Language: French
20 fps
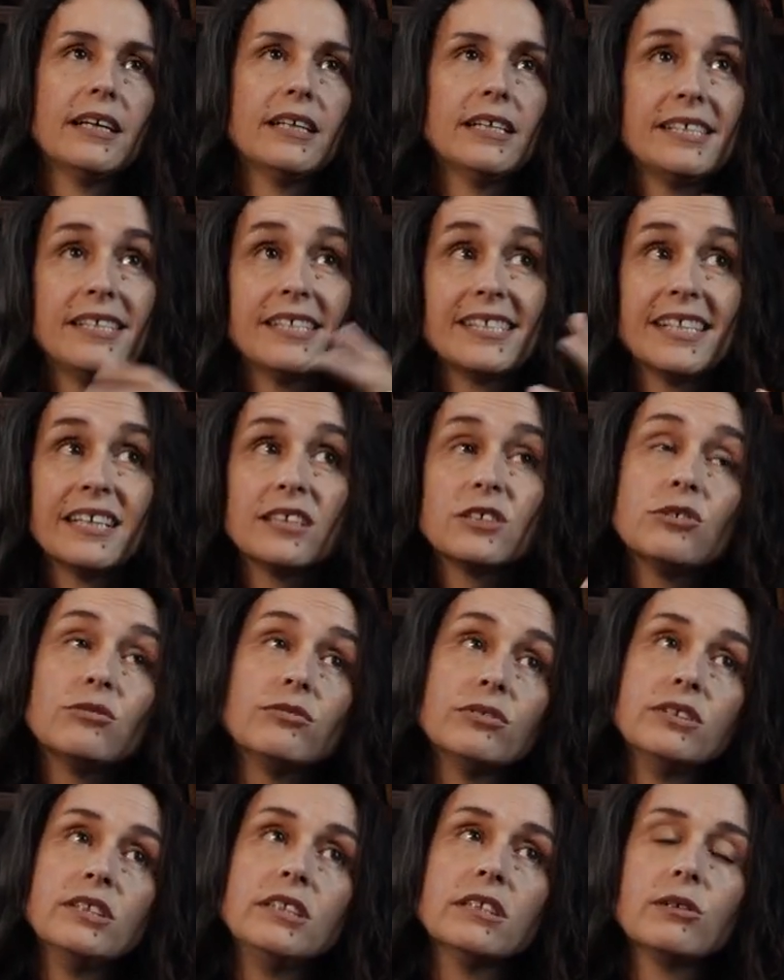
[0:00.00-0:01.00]
Et c'est ça que je
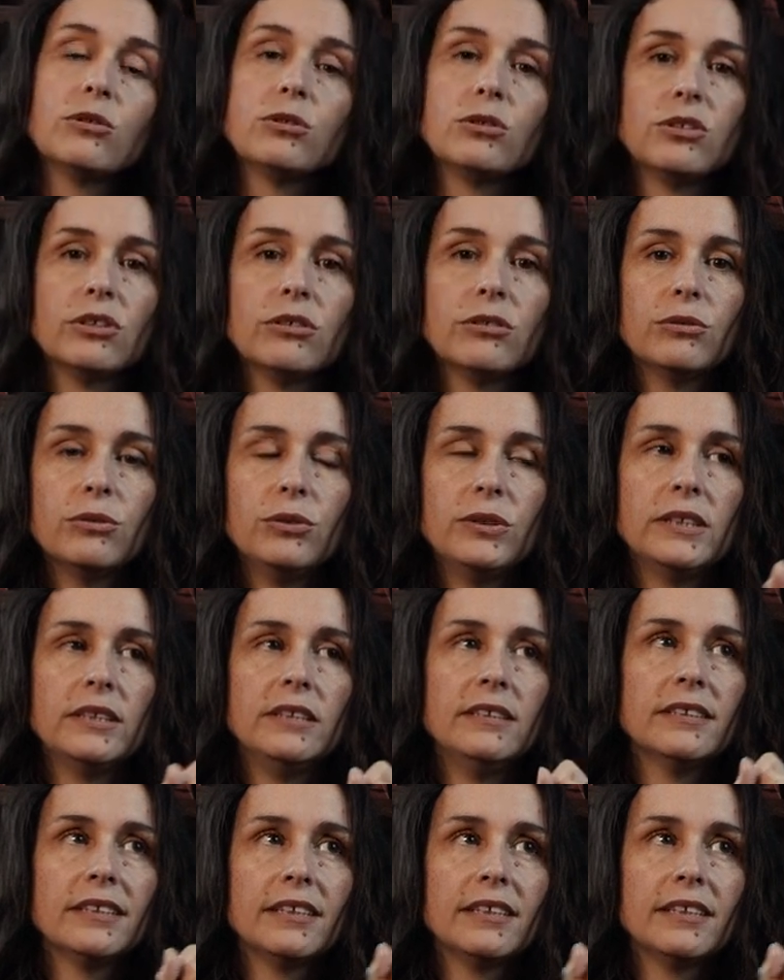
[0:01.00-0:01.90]
veux dire aux gens aussi,